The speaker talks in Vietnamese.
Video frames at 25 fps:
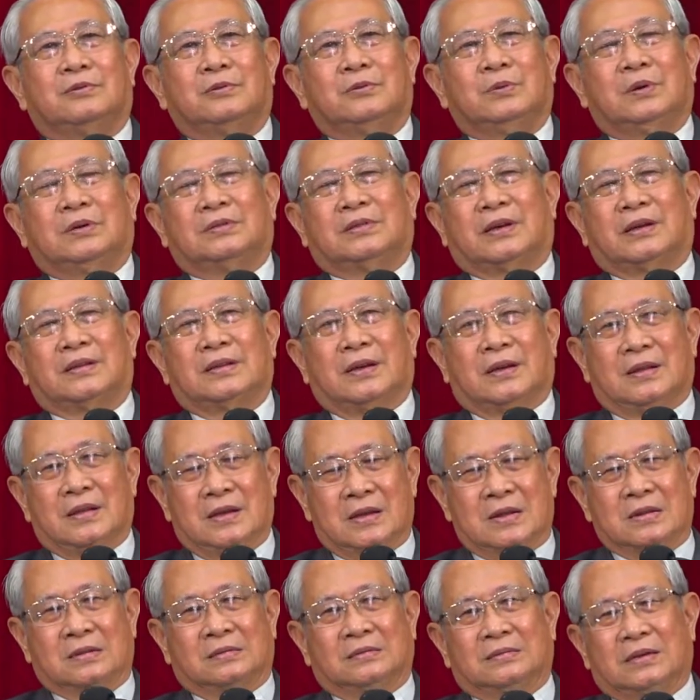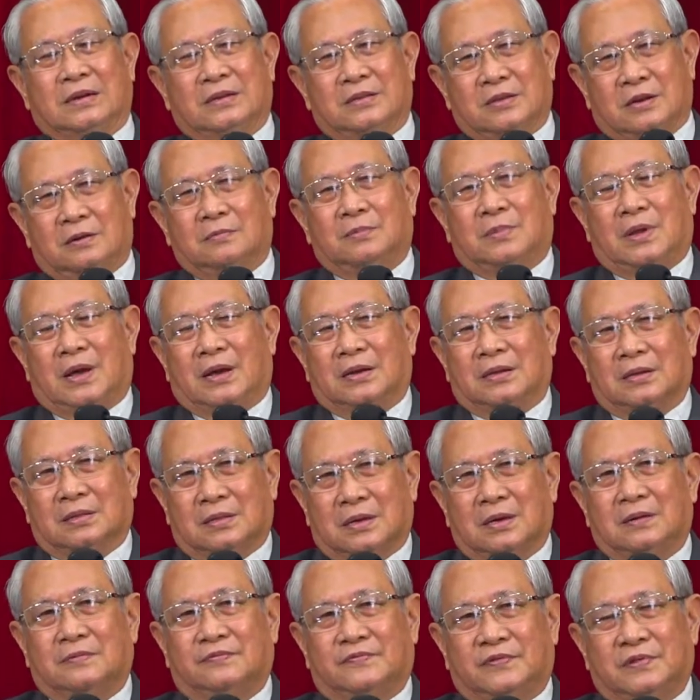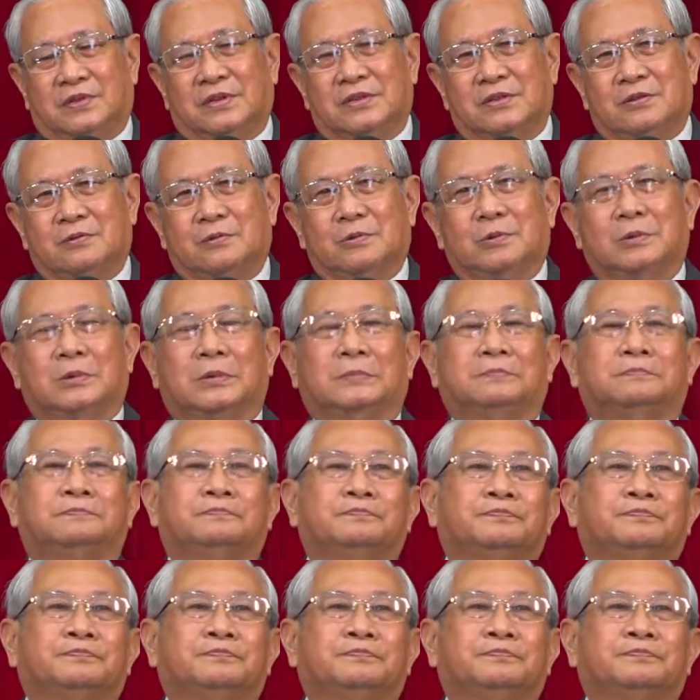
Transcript: Chúa tại gia đình đang nhóm lại để thờ phượng Chúa.